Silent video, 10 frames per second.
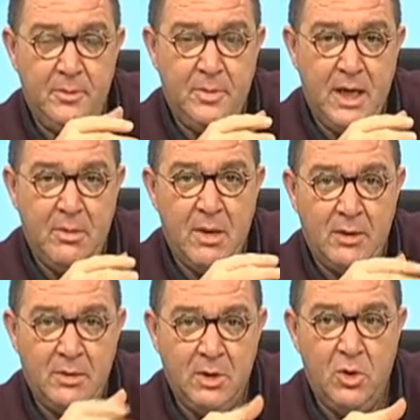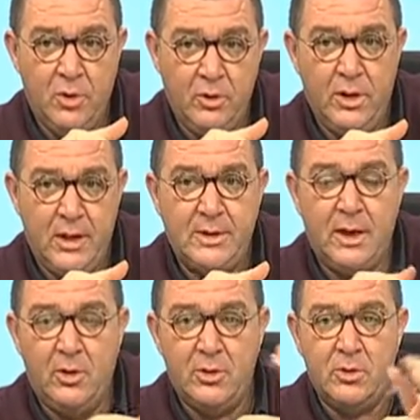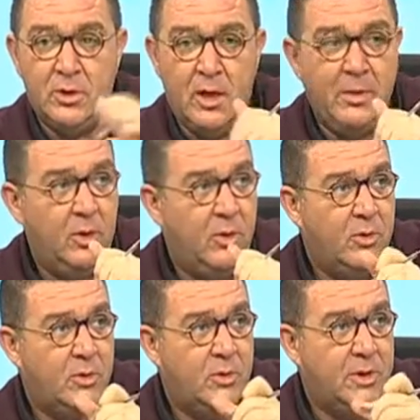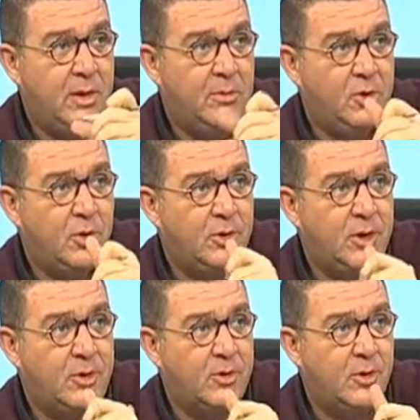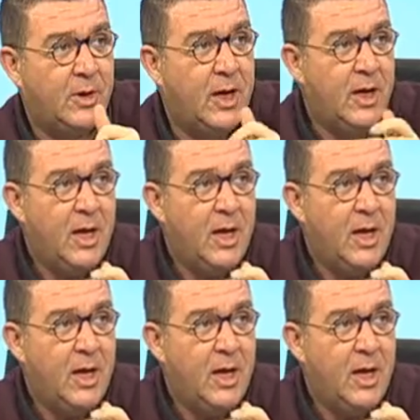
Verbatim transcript: benim adımı koydular sağ olsunlar 1974'ten sonra.